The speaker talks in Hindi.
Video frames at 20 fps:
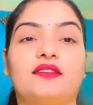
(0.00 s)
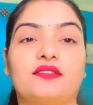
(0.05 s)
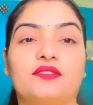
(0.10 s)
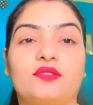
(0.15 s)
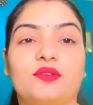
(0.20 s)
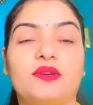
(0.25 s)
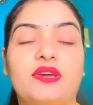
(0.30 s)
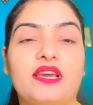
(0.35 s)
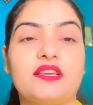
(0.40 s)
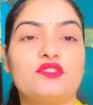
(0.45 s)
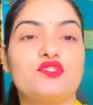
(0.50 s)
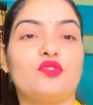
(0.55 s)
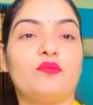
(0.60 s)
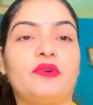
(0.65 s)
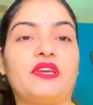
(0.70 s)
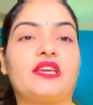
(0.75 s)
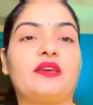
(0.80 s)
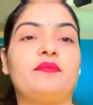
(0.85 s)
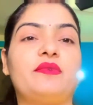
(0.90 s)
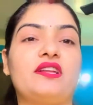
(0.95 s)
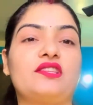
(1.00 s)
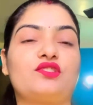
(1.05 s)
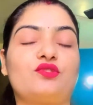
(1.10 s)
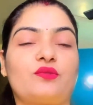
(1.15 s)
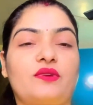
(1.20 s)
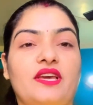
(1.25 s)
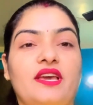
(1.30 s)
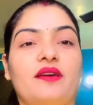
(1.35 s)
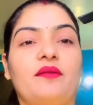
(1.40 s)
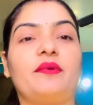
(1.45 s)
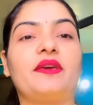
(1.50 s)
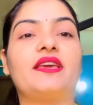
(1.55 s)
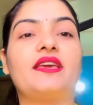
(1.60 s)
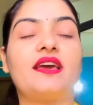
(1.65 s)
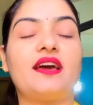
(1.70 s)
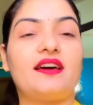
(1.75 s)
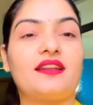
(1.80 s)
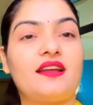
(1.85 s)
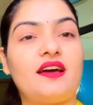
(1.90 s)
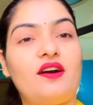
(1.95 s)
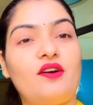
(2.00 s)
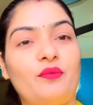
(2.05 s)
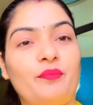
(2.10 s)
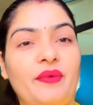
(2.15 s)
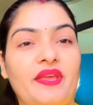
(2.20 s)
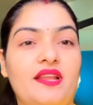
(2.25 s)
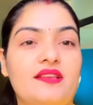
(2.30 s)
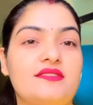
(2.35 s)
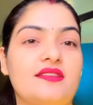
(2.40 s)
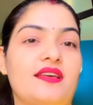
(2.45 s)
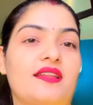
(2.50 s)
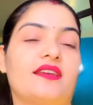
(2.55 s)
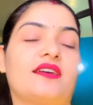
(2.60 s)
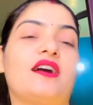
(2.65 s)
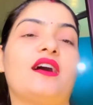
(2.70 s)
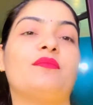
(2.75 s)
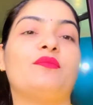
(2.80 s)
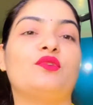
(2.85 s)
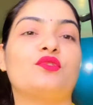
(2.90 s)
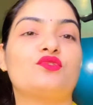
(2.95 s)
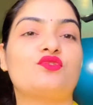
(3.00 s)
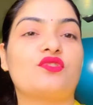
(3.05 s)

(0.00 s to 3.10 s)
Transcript: तो गए सुबह के बज चुके हैं अभी 11 और मेरा सारा काम हो